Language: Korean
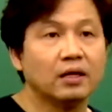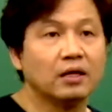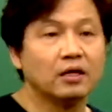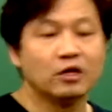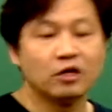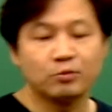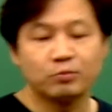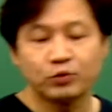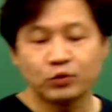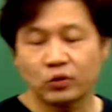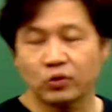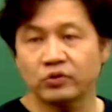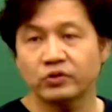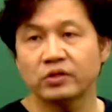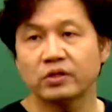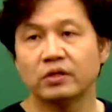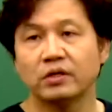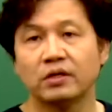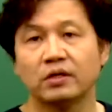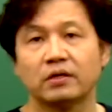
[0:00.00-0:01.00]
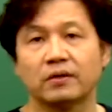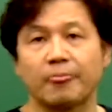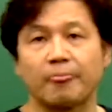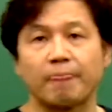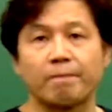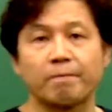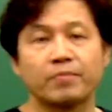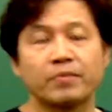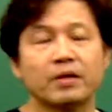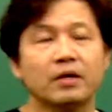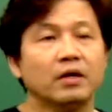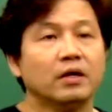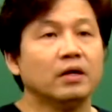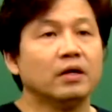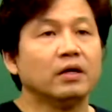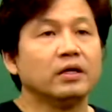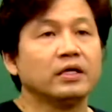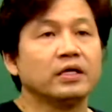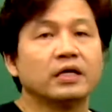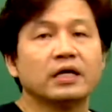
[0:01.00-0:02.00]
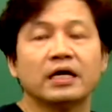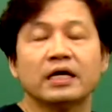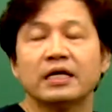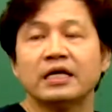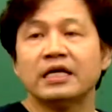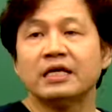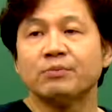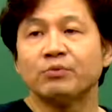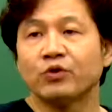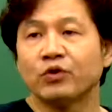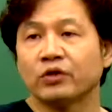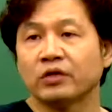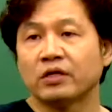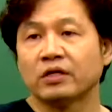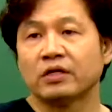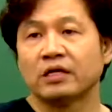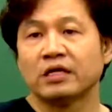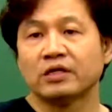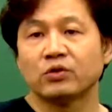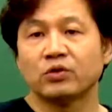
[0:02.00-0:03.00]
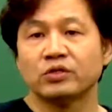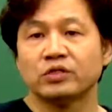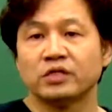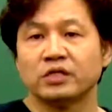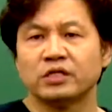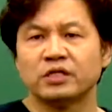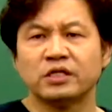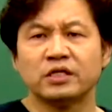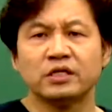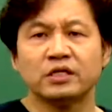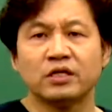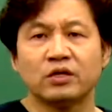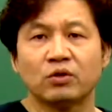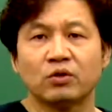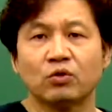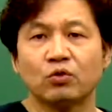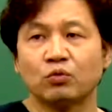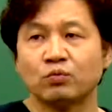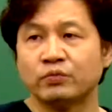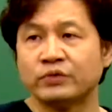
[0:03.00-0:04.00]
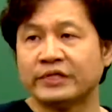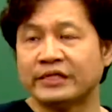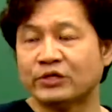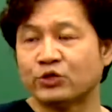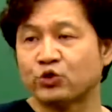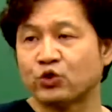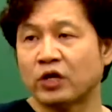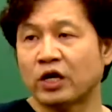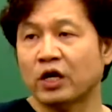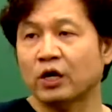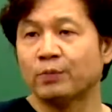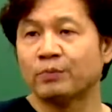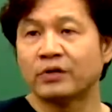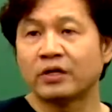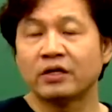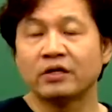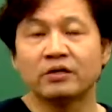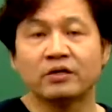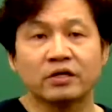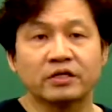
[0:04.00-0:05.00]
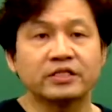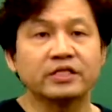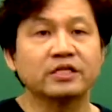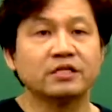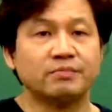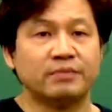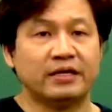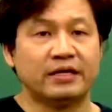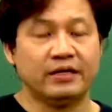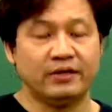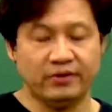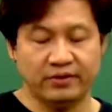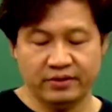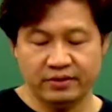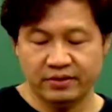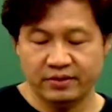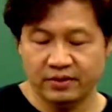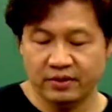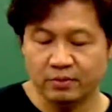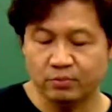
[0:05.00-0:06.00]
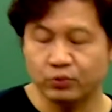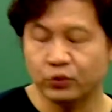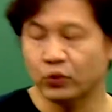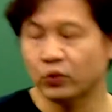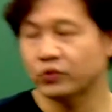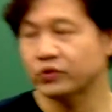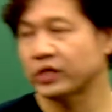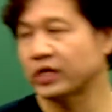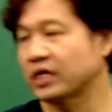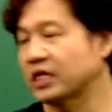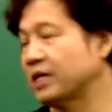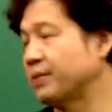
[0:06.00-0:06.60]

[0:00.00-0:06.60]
어, 부동성은 인간의 힘으로는 토지는 절대로 움직일 수가 없다는 특징을 말해요. 부동성이